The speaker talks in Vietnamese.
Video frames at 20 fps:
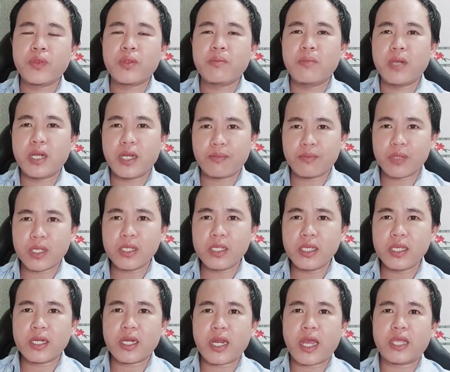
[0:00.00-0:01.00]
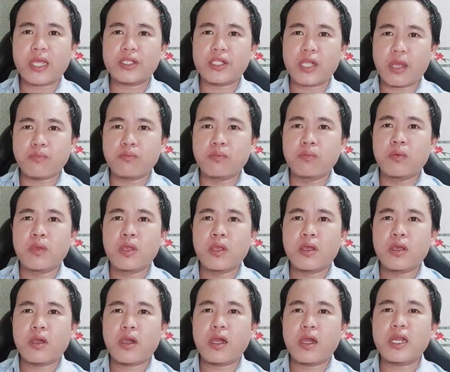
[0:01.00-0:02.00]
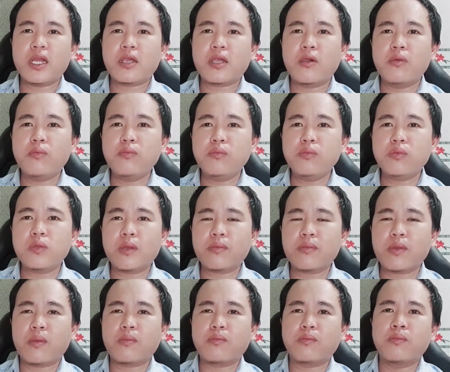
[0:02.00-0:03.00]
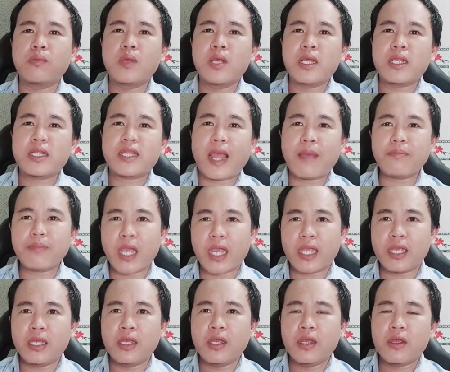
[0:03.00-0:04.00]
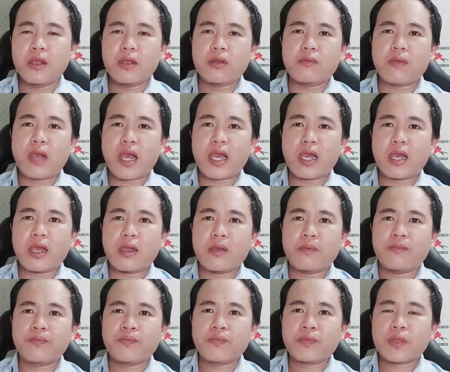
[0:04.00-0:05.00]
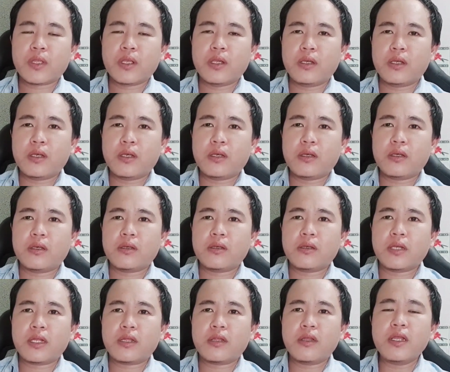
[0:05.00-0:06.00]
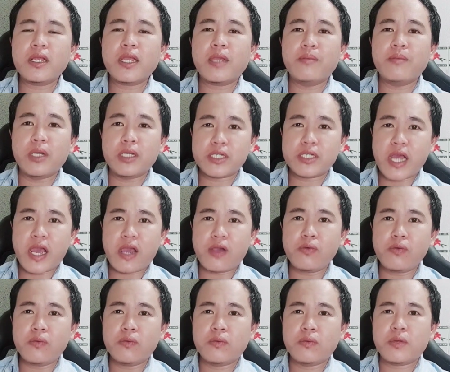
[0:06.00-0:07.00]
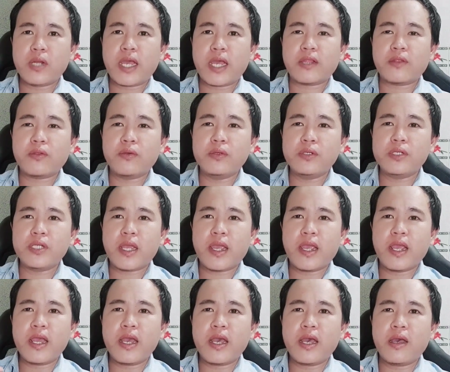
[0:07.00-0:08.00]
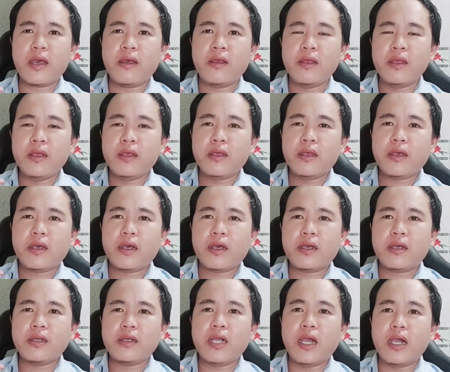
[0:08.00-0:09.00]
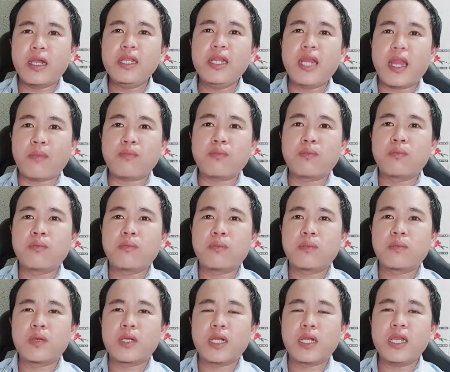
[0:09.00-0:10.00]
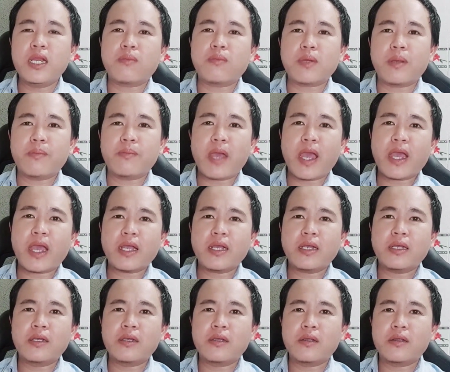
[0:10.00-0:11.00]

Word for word: 15 tháng giêng là xong đó là cúng trong vòng 8 ngày và uh, tới ngày 16 là tôi sẽ uh, gửi lọc gửi lọc làm ăn